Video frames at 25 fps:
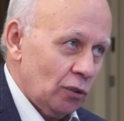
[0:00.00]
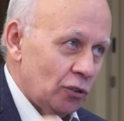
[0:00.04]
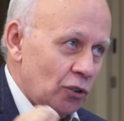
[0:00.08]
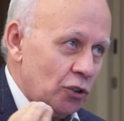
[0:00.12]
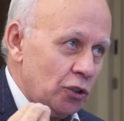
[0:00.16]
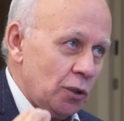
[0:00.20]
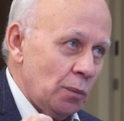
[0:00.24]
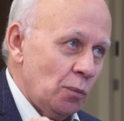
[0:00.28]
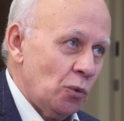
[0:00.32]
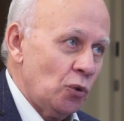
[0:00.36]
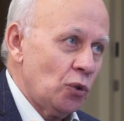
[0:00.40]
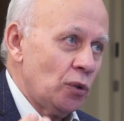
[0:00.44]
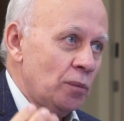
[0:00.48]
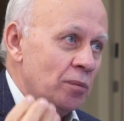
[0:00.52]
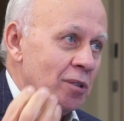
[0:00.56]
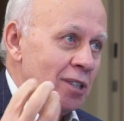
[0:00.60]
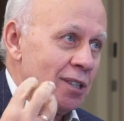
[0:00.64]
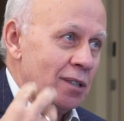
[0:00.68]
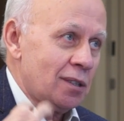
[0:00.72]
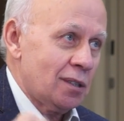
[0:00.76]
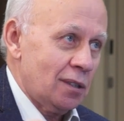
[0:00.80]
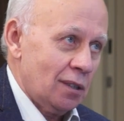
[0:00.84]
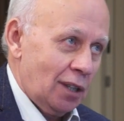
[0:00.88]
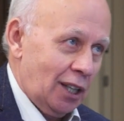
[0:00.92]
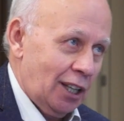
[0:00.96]

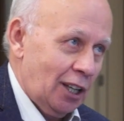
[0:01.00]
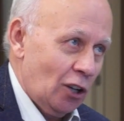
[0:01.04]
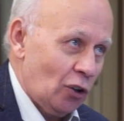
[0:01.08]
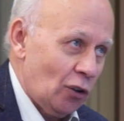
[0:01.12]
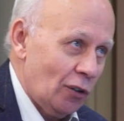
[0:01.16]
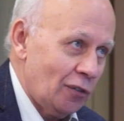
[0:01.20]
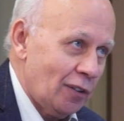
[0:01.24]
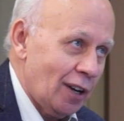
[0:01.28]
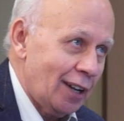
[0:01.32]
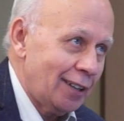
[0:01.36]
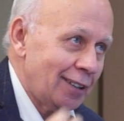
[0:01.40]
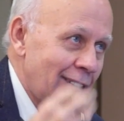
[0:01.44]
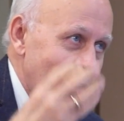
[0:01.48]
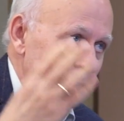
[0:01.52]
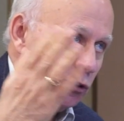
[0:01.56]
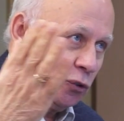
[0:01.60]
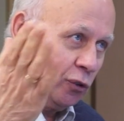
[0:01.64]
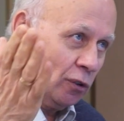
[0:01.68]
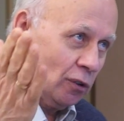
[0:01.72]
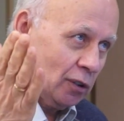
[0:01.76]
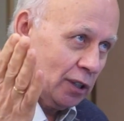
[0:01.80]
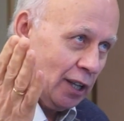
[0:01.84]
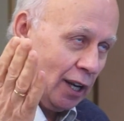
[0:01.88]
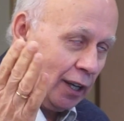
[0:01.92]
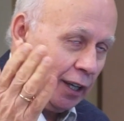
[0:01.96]
otrzymując kierowanie
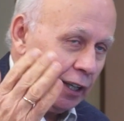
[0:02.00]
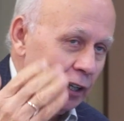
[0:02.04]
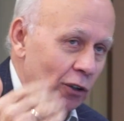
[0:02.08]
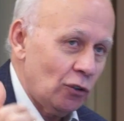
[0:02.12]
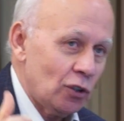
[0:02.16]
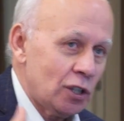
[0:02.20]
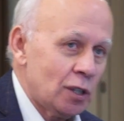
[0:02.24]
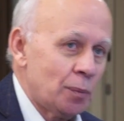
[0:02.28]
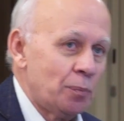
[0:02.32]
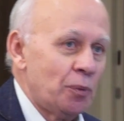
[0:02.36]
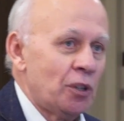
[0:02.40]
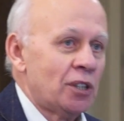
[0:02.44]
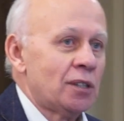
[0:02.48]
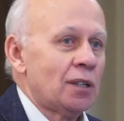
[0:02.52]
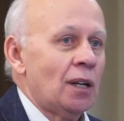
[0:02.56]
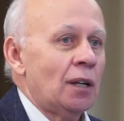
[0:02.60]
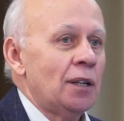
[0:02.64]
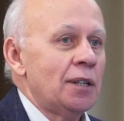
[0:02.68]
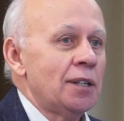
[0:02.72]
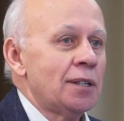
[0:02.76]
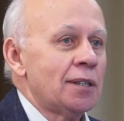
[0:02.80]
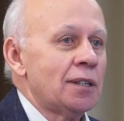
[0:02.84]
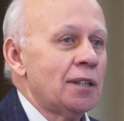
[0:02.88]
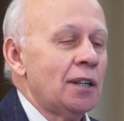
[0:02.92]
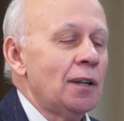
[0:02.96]
do jakiegoś
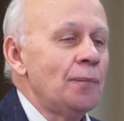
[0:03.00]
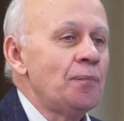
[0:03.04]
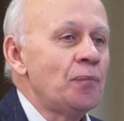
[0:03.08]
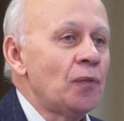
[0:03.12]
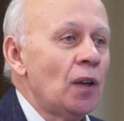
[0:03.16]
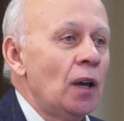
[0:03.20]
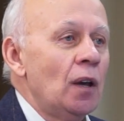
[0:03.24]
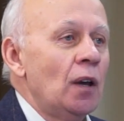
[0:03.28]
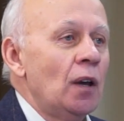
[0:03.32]
specjalisty,